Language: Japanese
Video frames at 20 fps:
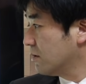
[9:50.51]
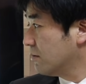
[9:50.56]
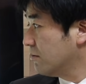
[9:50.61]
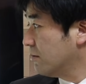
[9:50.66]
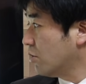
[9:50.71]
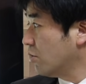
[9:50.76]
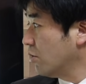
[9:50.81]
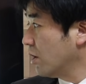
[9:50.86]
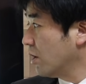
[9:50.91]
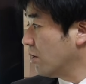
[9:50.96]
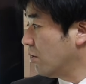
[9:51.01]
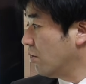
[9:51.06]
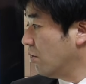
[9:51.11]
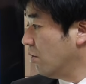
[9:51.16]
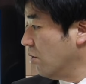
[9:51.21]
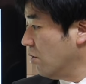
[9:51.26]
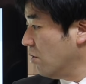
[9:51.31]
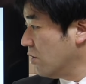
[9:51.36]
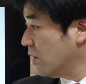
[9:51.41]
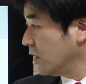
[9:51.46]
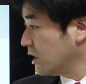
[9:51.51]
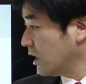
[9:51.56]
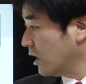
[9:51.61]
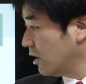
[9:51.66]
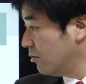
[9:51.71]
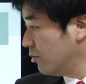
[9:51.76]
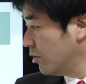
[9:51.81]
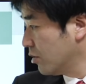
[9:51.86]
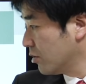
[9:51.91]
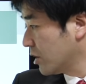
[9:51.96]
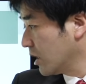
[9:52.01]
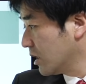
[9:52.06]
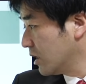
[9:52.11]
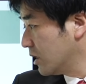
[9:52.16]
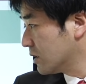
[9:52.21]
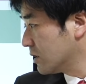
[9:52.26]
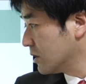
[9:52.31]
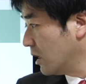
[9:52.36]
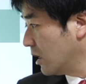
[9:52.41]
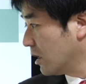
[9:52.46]
まあ、これ、大型のものだ
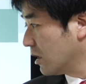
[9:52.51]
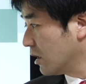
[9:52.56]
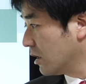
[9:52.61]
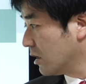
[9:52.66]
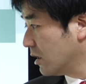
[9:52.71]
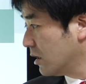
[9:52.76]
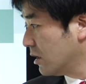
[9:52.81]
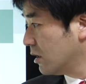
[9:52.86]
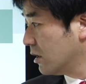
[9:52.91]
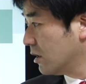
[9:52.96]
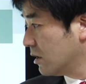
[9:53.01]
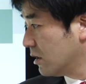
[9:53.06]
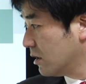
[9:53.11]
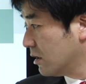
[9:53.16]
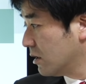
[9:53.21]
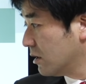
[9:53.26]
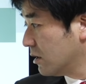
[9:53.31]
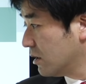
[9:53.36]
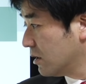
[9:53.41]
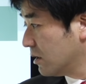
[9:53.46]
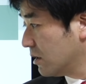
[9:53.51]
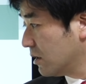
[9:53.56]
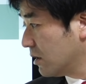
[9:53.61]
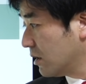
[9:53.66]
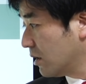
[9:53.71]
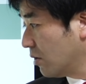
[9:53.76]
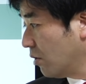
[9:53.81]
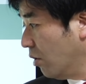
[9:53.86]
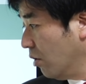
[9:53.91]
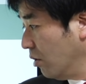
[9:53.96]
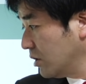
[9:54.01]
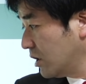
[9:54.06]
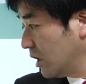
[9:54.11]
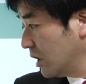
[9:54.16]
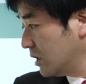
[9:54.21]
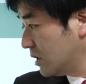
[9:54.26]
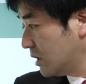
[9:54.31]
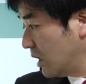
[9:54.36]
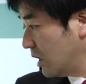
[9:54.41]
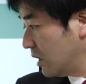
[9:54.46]
けですね。えー、法
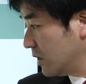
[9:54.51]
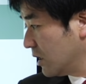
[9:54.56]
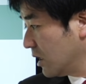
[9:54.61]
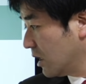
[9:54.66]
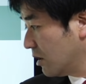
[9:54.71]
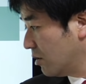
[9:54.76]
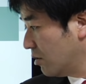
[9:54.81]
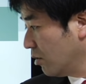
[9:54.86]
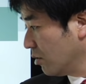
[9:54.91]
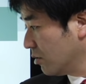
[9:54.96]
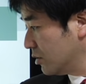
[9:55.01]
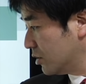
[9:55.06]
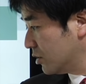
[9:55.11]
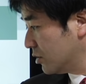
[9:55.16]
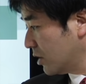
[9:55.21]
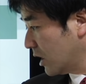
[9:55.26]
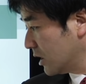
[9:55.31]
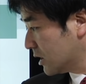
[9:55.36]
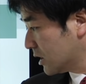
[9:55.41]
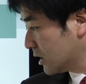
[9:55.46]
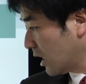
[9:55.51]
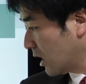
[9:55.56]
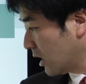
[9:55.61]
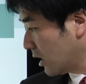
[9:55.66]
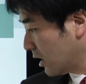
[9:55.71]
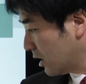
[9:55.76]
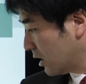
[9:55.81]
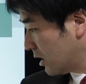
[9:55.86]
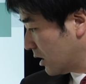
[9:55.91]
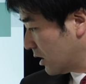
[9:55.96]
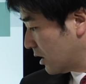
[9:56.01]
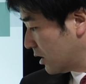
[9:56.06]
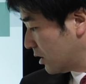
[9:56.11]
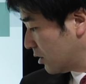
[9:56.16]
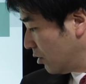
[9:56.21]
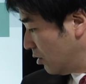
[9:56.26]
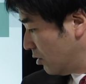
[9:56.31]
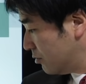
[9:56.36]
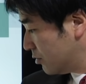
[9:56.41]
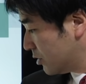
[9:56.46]
的整理が68件、
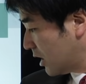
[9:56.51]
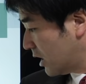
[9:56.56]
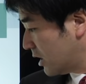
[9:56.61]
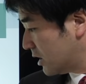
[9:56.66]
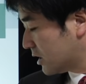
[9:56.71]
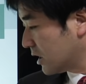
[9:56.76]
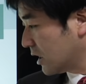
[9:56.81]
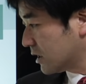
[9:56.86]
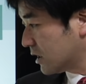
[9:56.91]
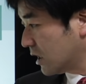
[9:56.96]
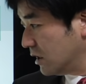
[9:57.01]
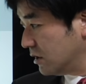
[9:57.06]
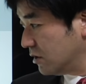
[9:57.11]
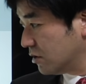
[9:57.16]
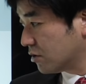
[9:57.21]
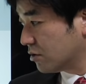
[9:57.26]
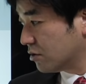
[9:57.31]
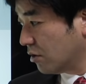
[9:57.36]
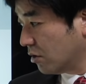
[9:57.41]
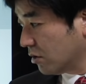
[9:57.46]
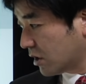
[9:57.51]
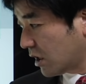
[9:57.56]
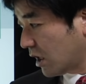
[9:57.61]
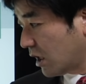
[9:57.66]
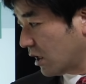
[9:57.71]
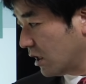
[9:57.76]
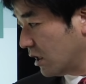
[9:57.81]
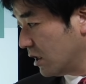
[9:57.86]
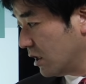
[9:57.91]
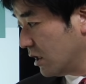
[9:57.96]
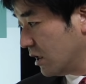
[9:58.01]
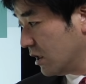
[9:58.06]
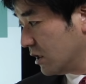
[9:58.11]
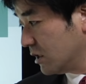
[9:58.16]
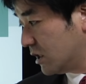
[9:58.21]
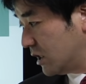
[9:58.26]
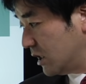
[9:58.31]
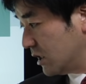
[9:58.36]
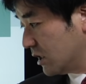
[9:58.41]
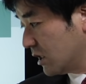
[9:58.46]
えー、業務停止が36件、
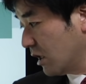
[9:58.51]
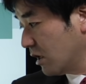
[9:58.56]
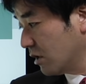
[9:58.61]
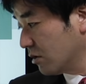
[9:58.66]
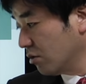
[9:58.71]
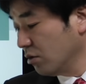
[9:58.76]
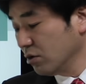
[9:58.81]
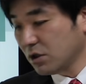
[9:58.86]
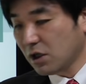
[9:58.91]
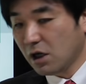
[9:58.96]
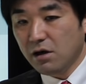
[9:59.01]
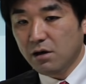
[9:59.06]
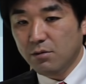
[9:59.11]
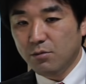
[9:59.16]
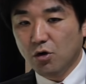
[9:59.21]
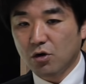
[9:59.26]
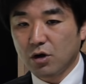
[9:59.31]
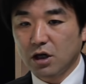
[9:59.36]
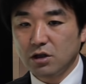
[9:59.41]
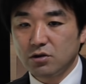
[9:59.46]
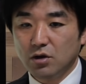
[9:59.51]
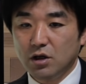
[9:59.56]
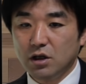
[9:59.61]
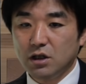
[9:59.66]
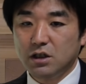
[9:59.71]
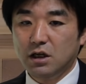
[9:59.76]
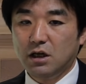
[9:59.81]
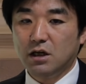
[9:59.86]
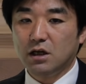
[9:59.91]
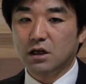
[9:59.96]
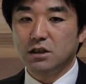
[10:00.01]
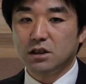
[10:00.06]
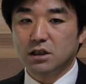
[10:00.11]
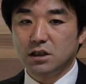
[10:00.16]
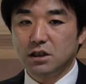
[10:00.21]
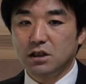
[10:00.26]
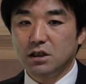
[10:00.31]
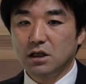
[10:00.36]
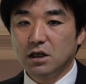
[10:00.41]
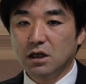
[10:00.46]
小さな倒産はもう数えきれない
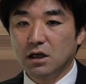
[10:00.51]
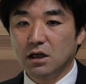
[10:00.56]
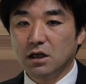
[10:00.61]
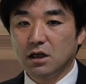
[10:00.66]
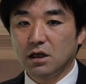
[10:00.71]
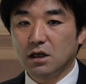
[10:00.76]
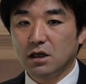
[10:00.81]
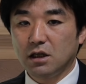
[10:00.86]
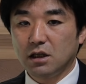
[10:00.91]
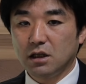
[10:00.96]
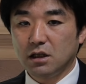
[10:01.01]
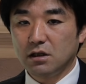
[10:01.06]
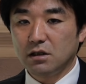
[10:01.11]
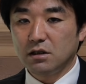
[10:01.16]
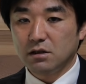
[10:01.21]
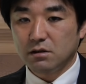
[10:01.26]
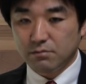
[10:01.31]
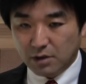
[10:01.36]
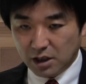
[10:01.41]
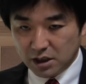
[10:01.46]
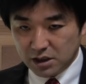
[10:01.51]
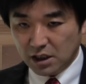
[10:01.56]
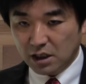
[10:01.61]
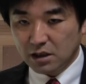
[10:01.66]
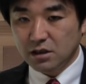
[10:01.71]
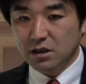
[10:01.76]
し、えー、まあ残